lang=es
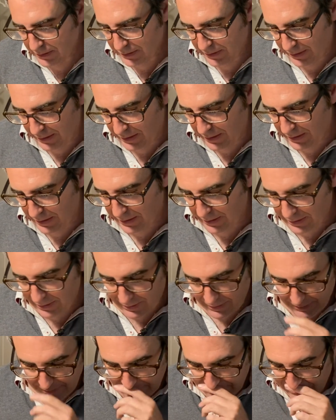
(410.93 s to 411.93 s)

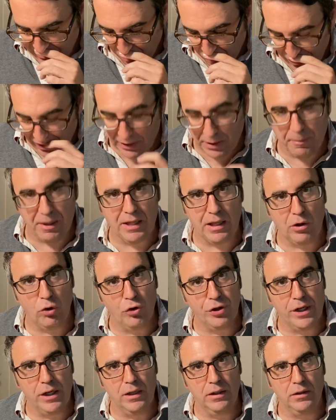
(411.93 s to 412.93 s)
eh, y según el de
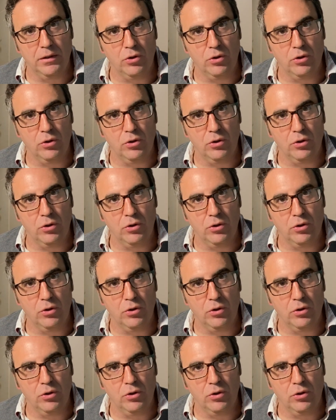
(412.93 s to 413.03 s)
Badalona,